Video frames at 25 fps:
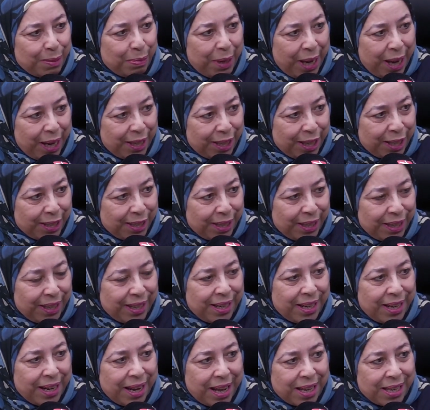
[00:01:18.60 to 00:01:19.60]
عدد
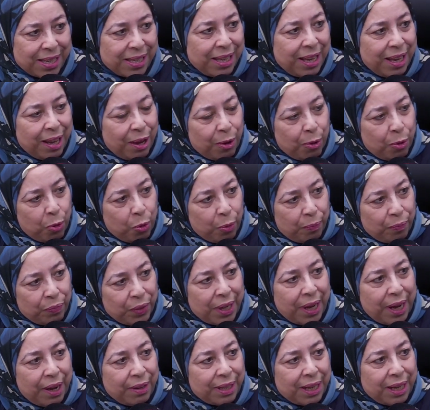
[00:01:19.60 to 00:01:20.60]
الناس
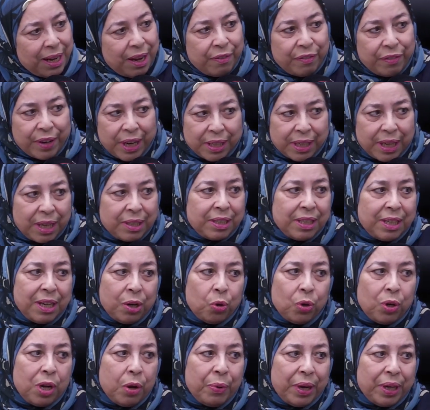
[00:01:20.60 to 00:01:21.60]
عدد الافراد كديري
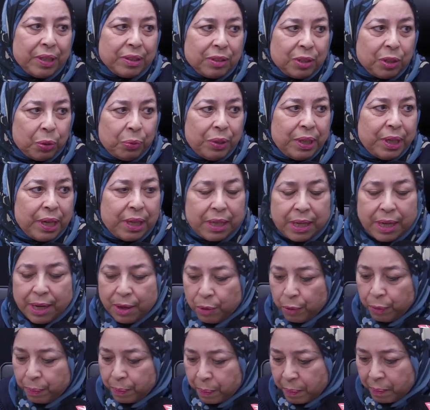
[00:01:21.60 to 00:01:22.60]
كل واحد الطوير
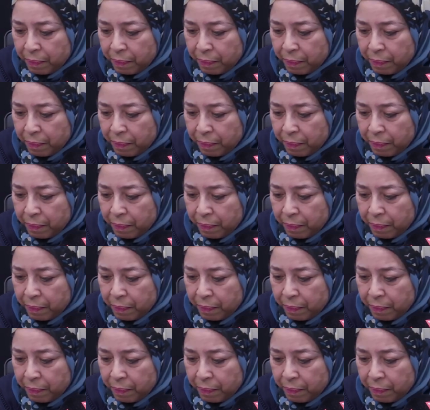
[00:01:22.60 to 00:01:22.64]
ديالو